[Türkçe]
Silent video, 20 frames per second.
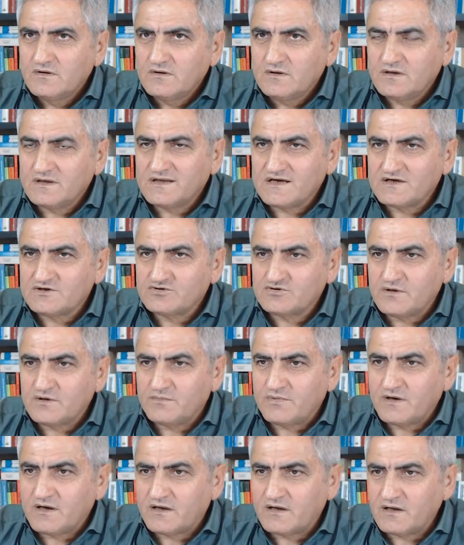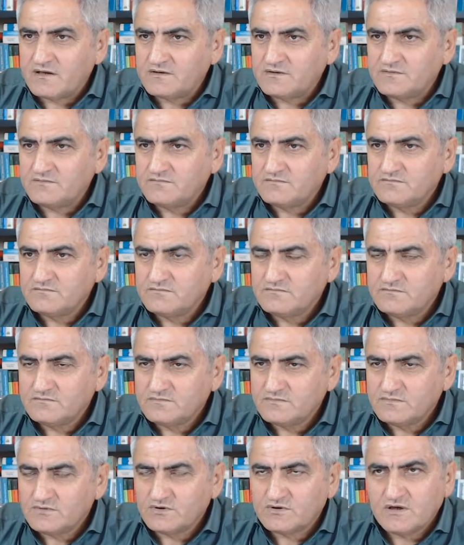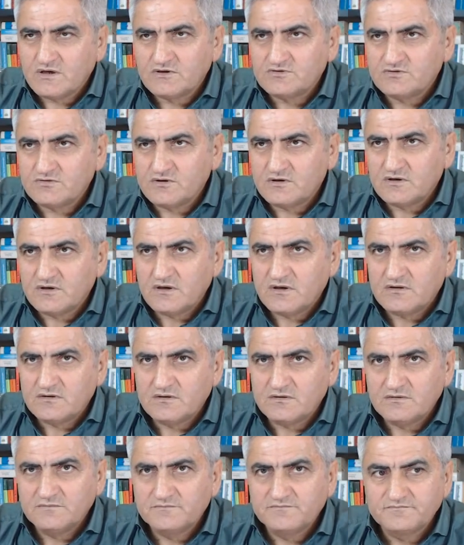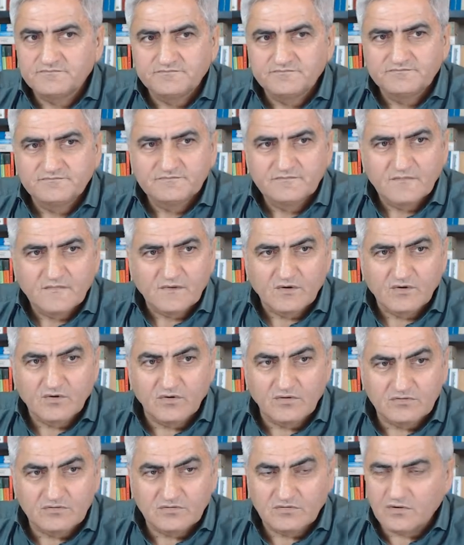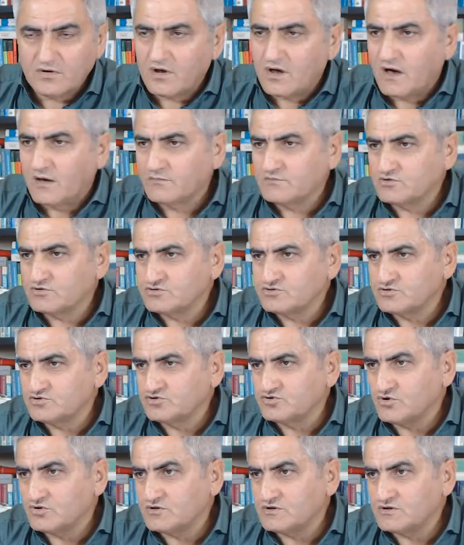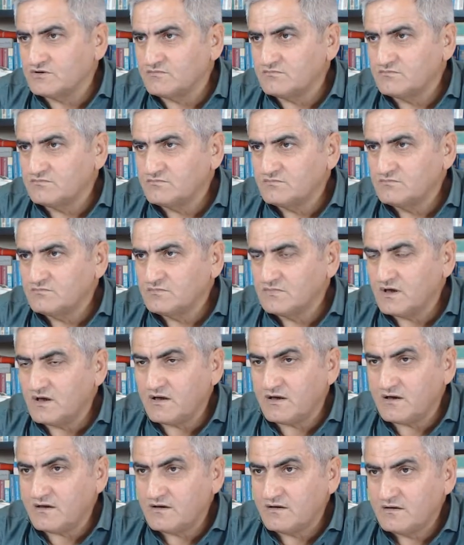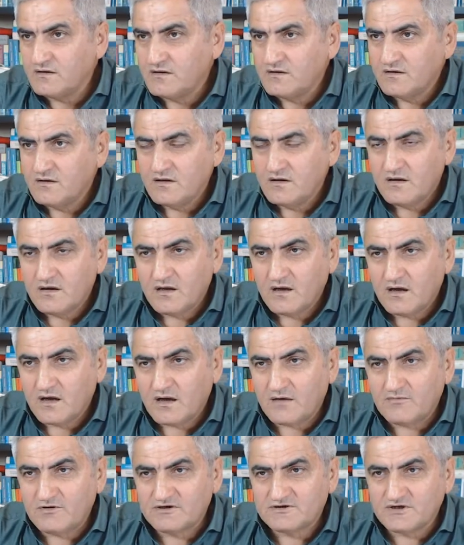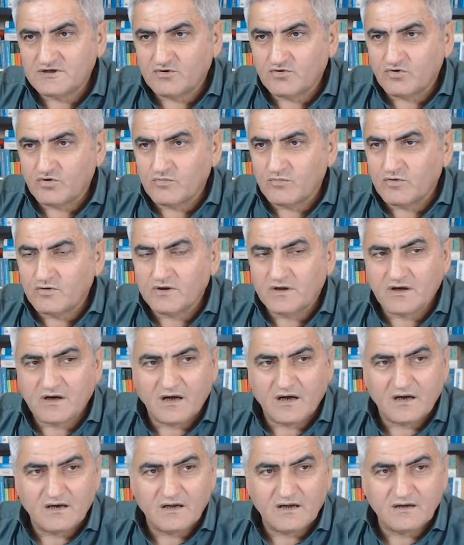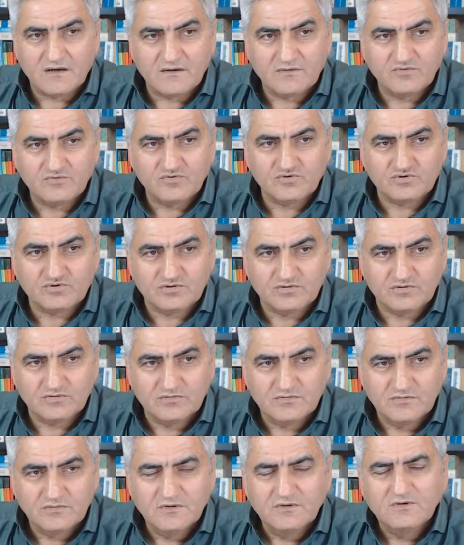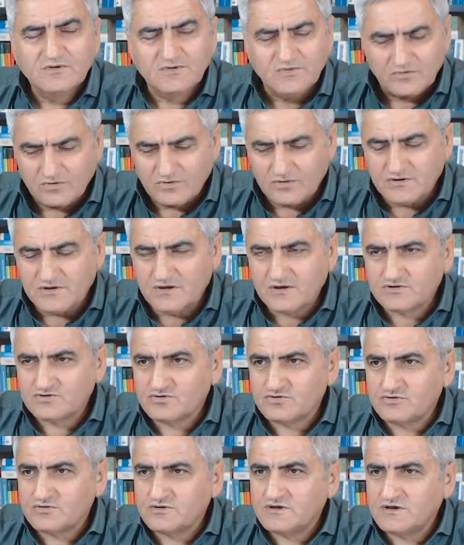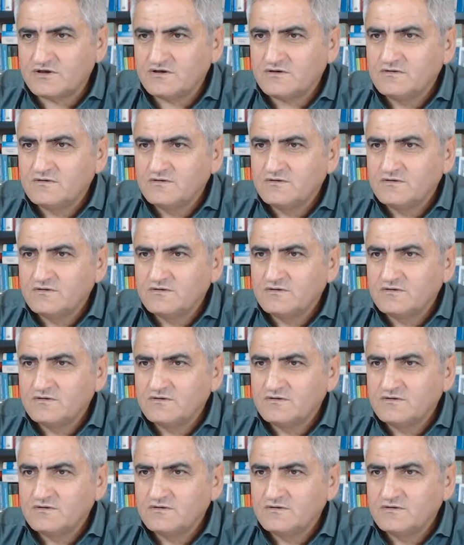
İki ay sonra bana geldin. İki ay sonra geldi. Ne oldu? Hamdolsun çok iyiyim. E ama işte hormonlar hala düşük. O da sorun değil.